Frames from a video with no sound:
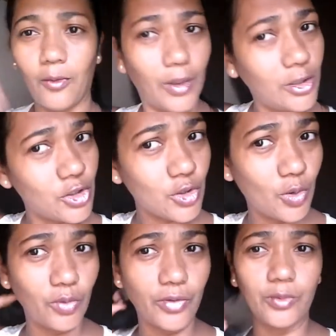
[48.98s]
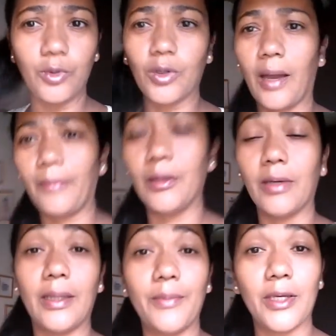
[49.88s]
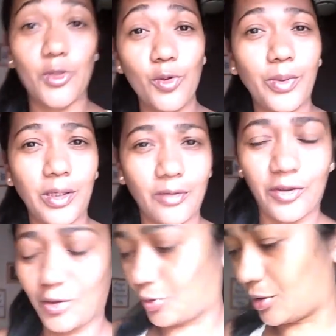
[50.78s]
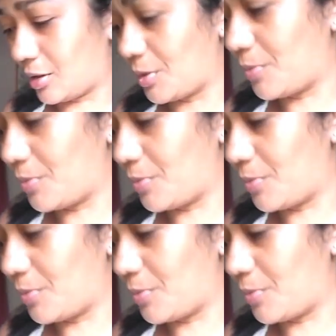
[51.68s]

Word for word: uma escova no meu cabelo. É da minha sobrinha Vitória, ela